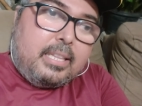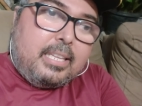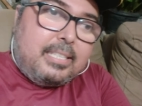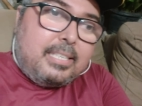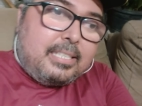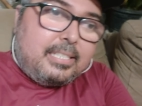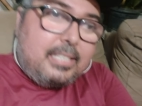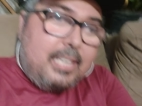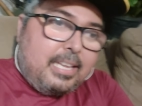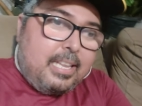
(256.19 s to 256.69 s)

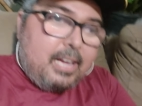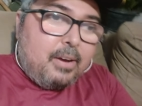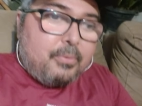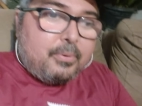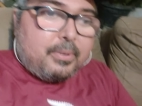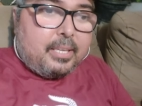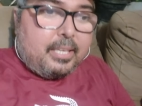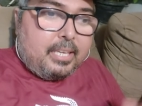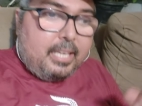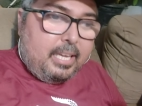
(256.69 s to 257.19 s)
Desse
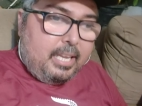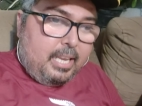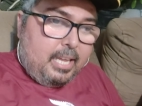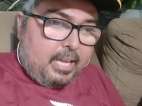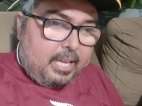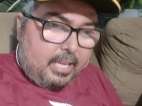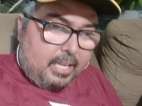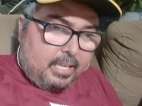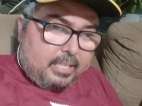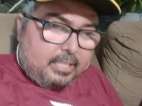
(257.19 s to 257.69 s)
serial
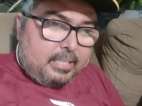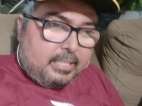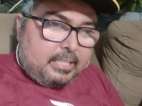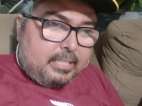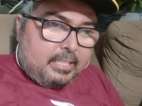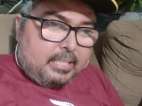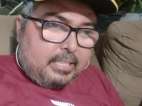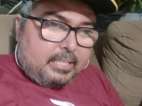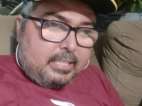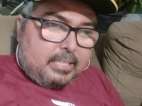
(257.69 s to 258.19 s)
killer.
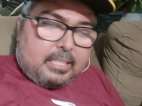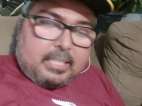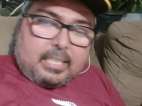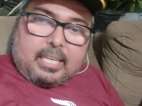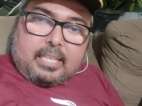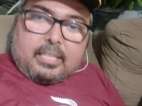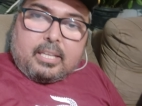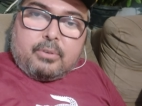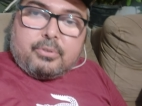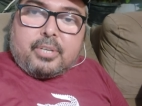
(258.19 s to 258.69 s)

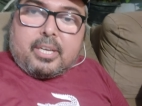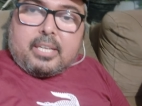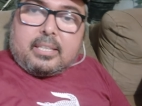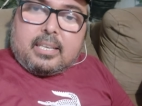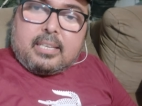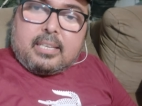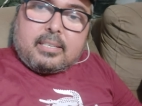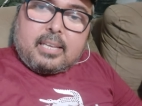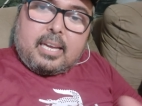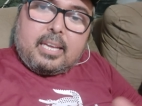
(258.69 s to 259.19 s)
Então,
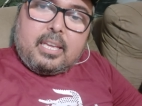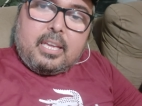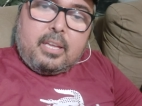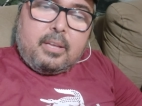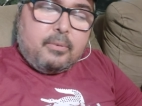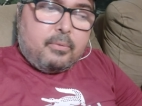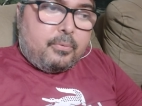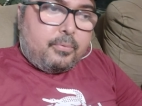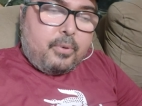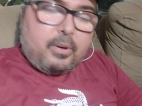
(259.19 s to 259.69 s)
gente, é isso
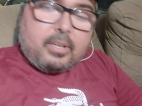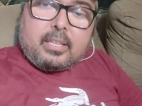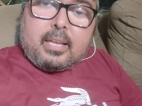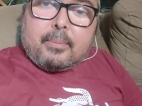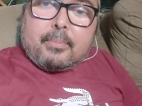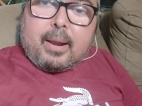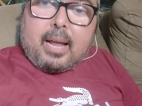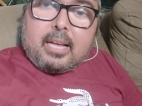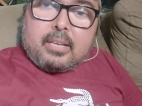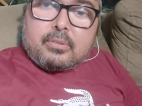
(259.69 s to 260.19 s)
aí. Um forte
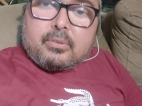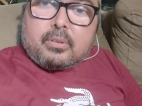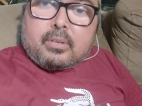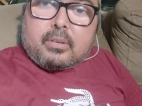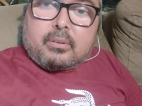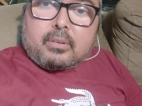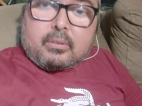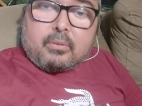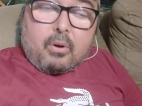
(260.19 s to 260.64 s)
abraço.